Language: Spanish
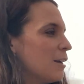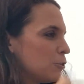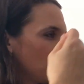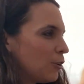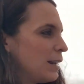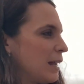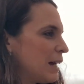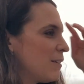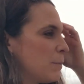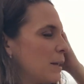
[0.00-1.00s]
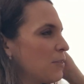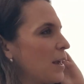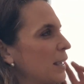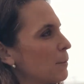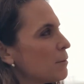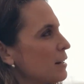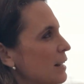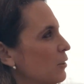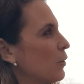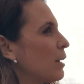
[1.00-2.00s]
todo lo que la daba, me decía, qué
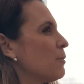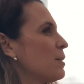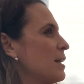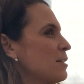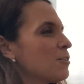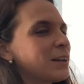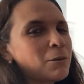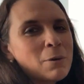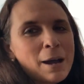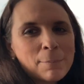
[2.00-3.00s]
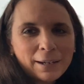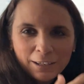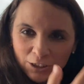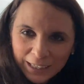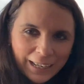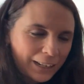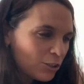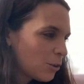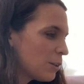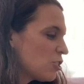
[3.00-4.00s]
bonito, qué bonito, qué guapa, que no sé qué, que
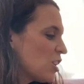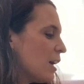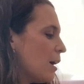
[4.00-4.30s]
no sé cuántos.